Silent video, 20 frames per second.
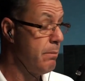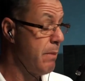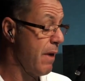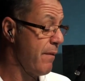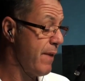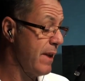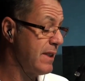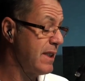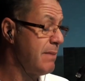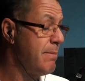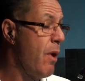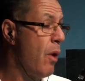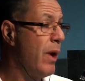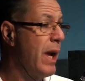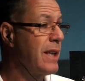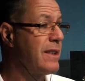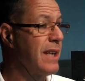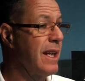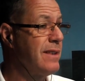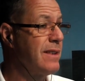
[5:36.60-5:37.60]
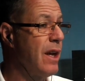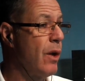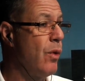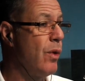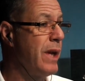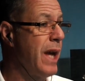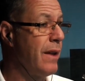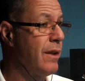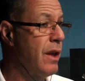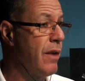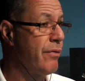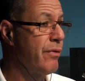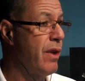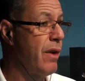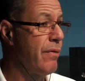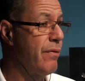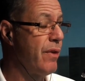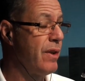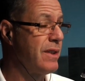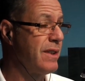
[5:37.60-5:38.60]
Ben, facilement au
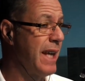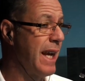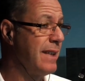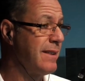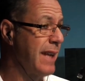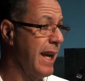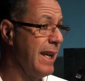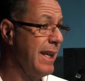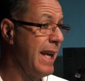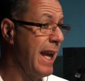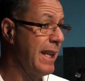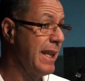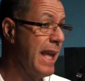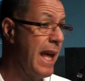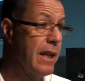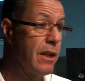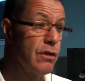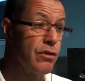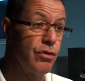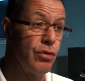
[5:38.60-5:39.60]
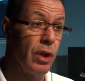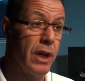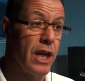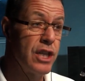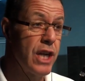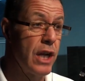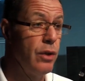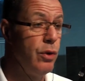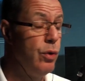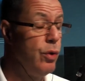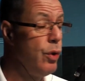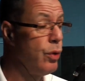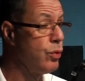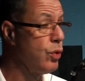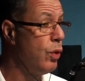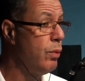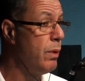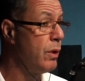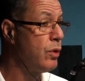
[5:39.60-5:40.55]
450-499-5544 sur la chaîne YouTube.